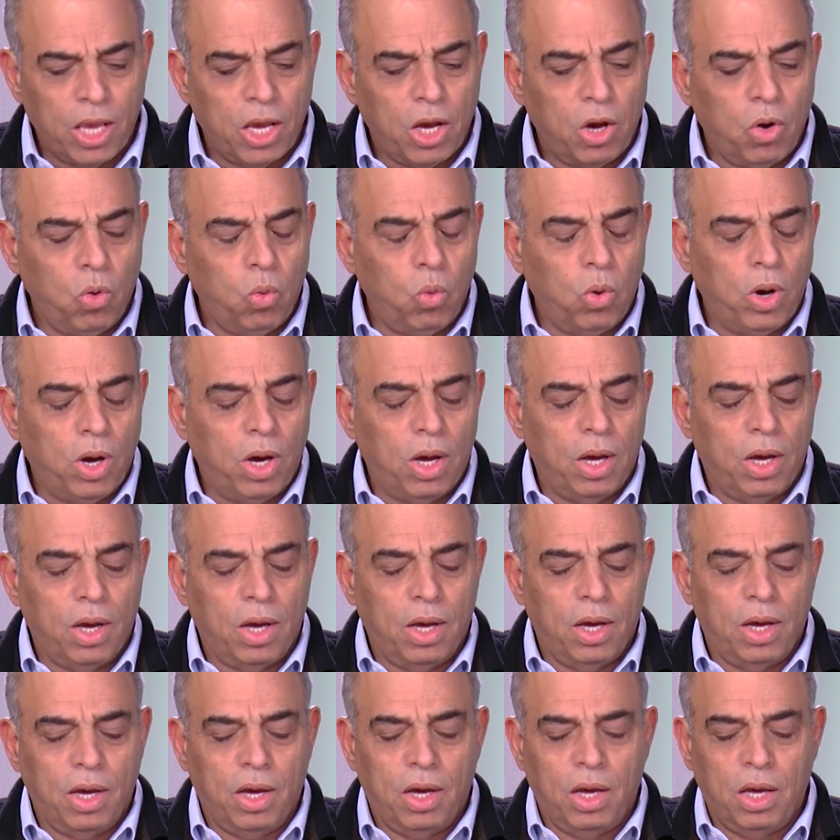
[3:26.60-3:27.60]

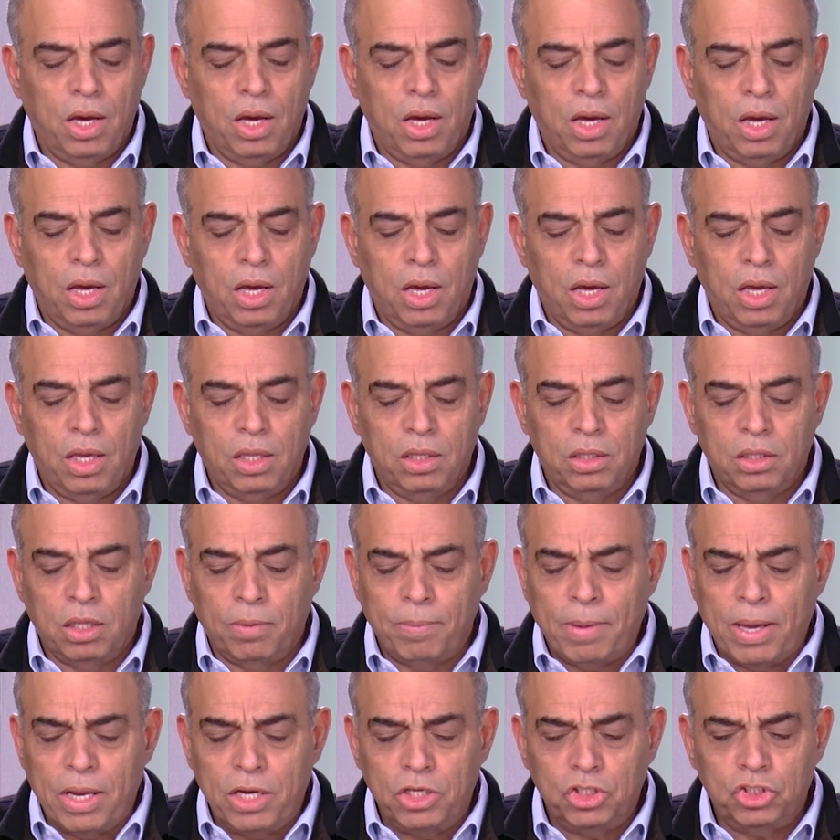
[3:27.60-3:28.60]

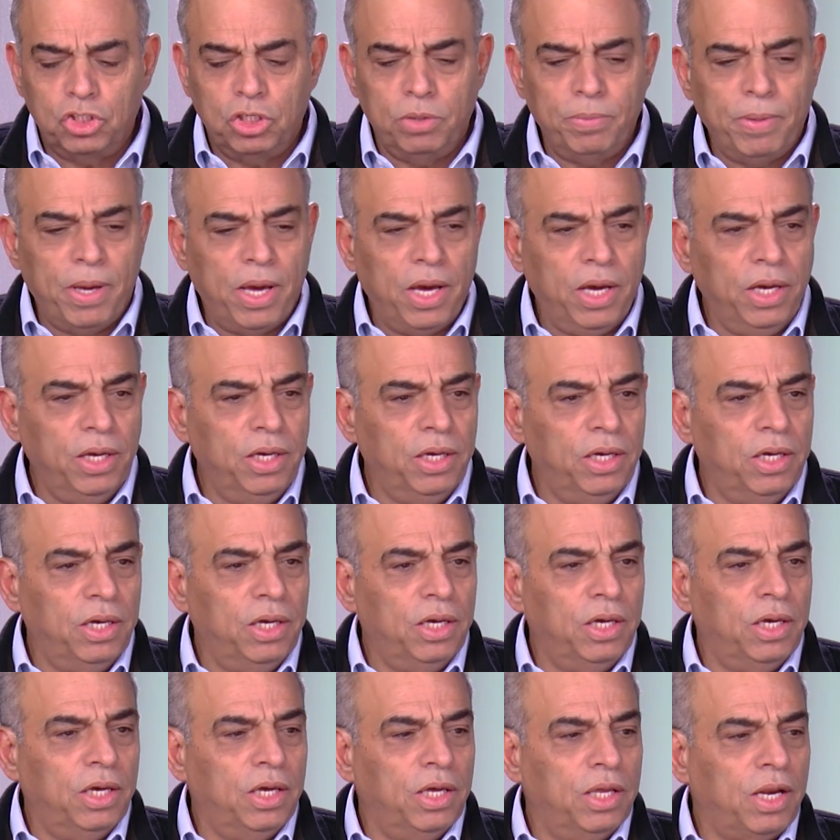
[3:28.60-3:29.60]
والضمان
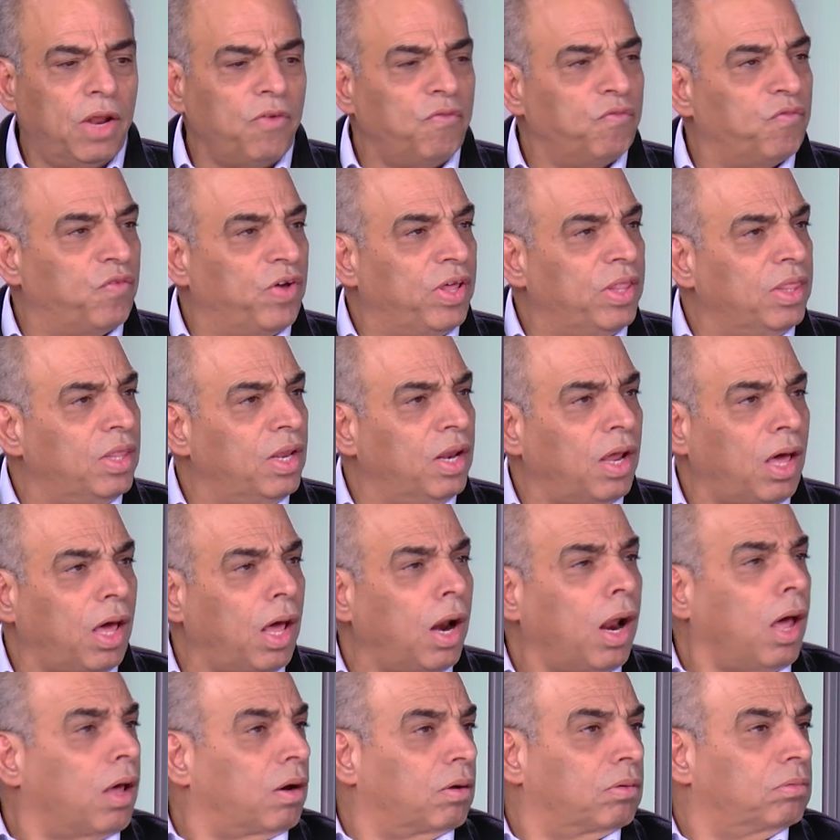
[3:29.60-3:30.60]
الاجتماعي نفذ
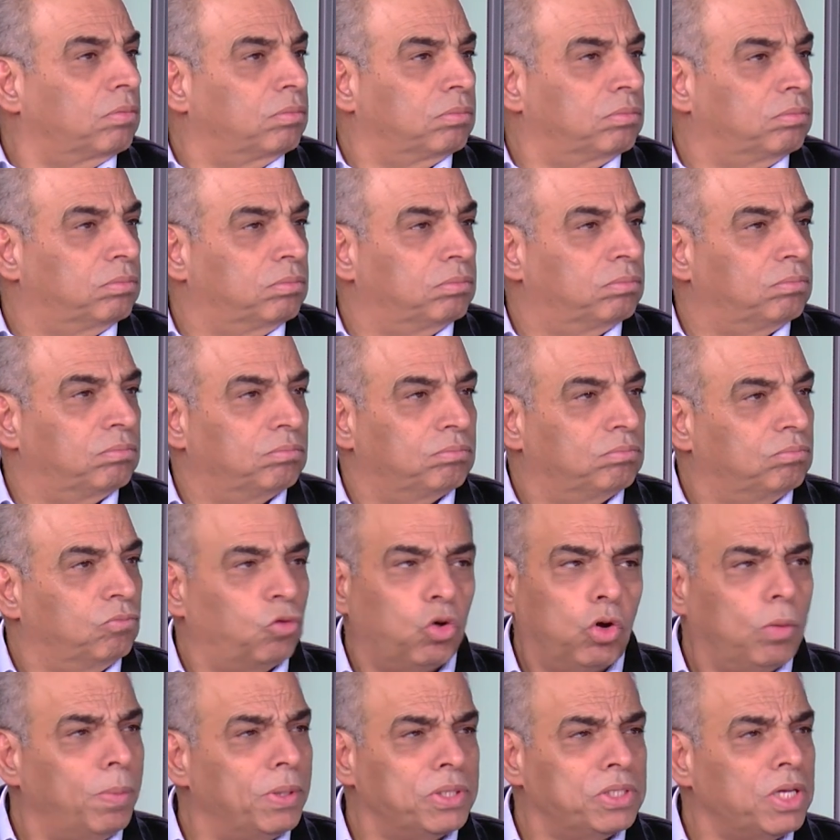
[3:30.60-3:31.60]
القرار
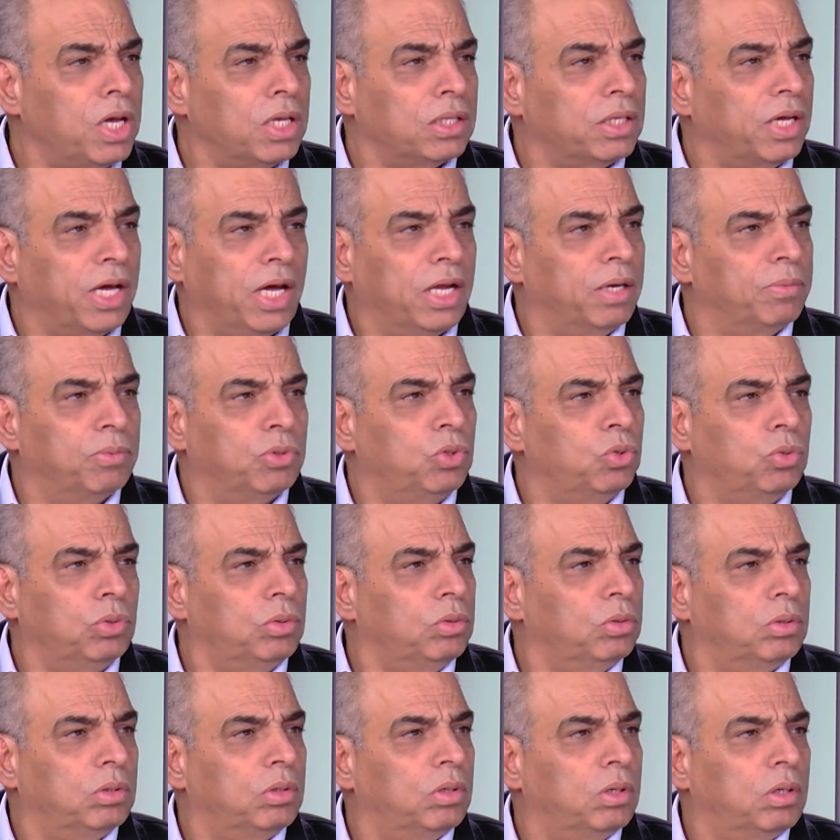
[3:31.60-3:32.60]
بكل بساطة يعني
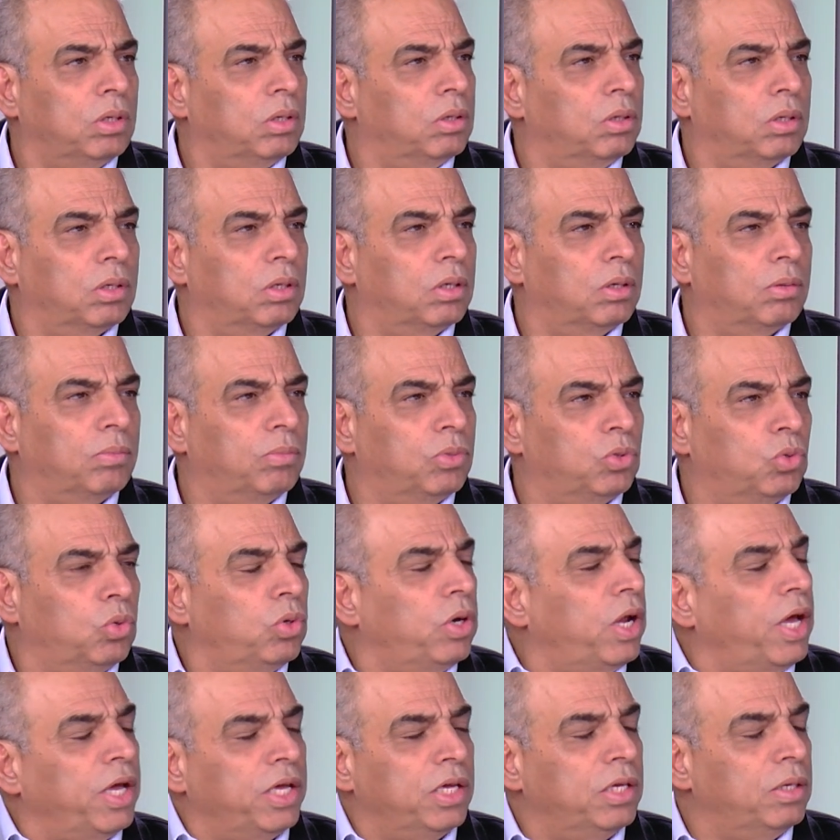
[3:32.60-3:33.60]
بدون
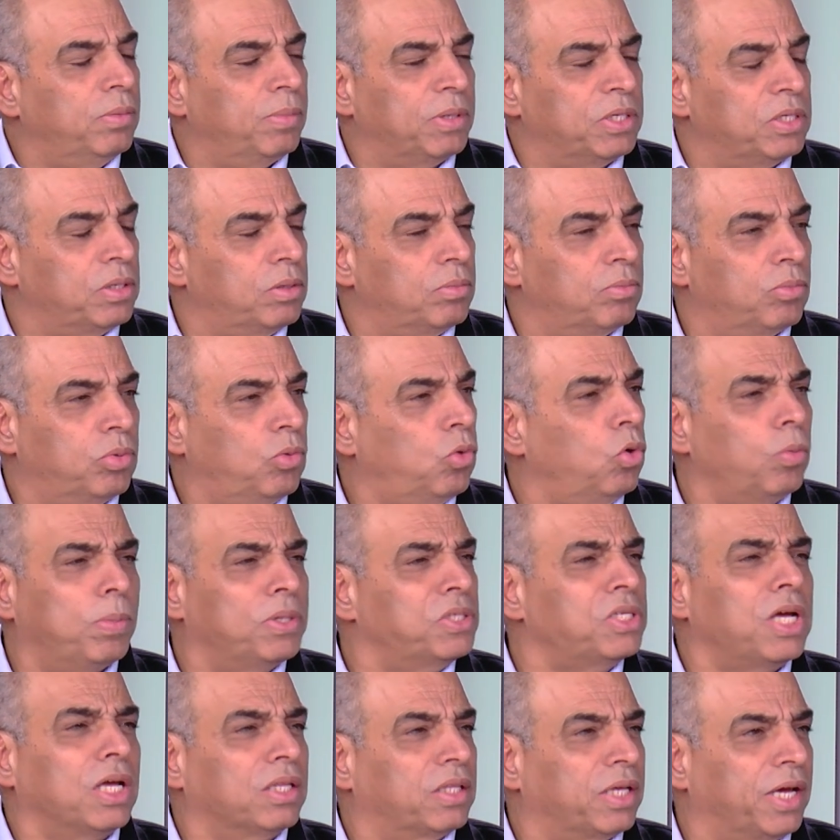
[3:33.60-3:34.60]
بدون أي بكل
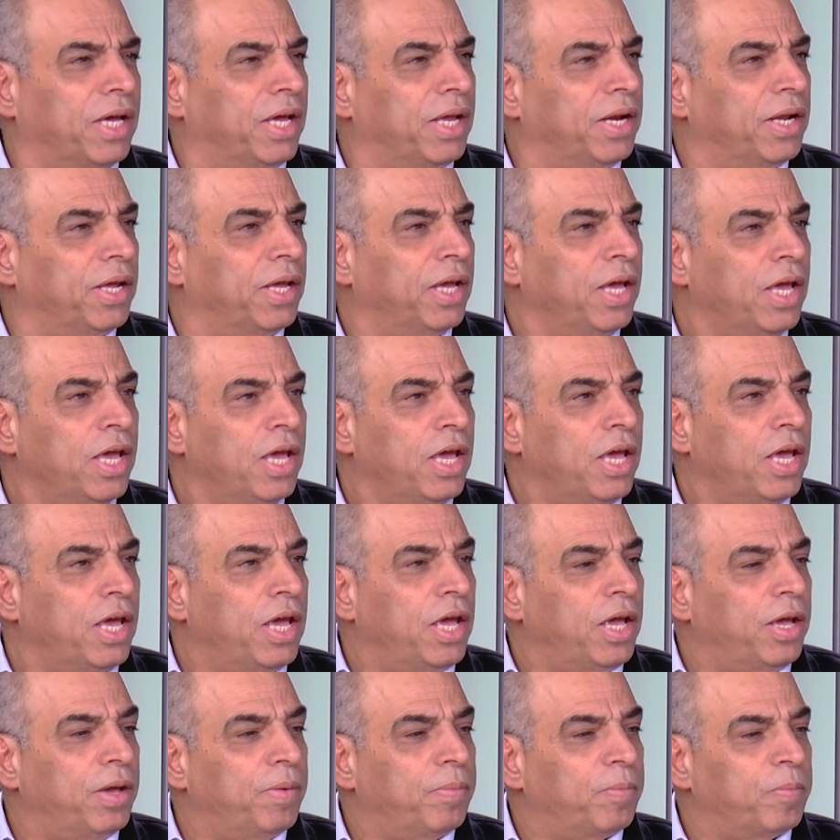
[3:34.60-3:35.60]
بساطة يعني يعني
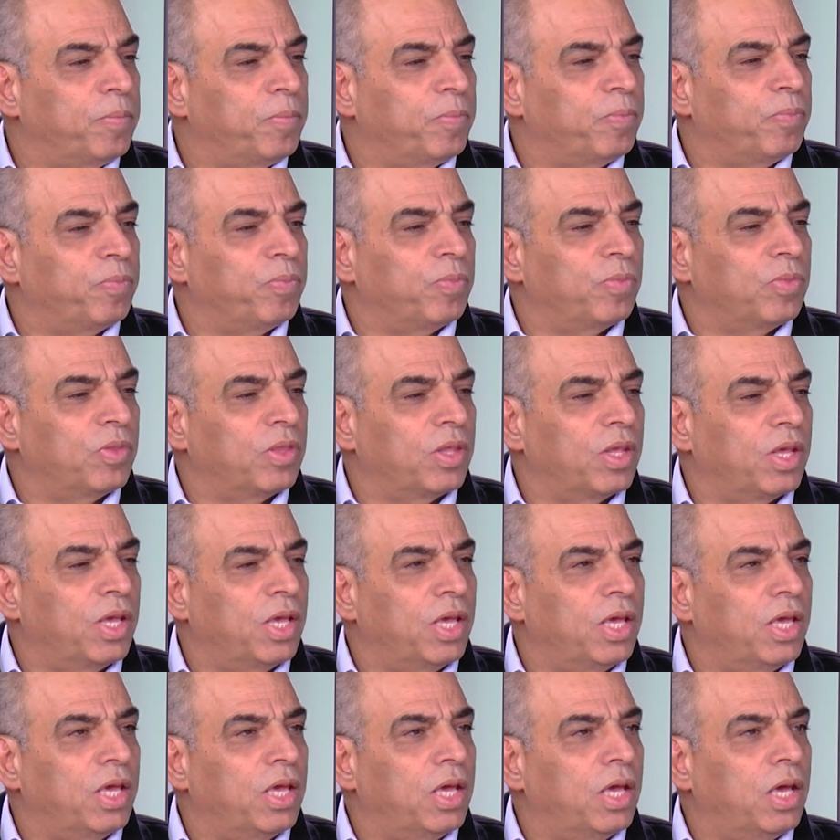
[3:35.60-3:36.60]
بيان الضمان الاجتماعي
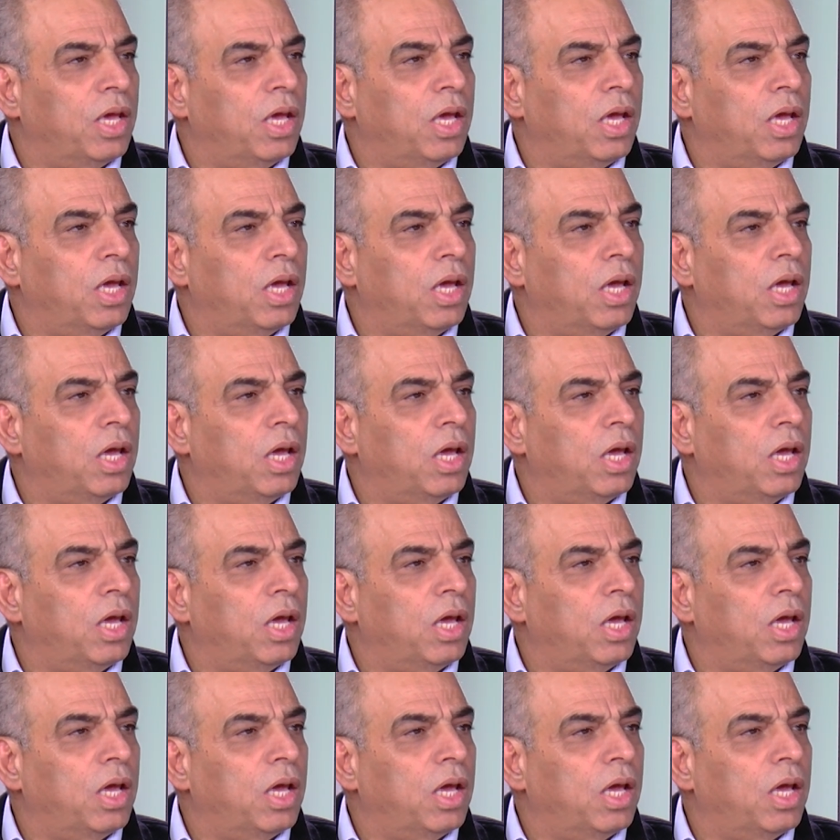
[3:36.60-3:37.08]
هو ما في خلل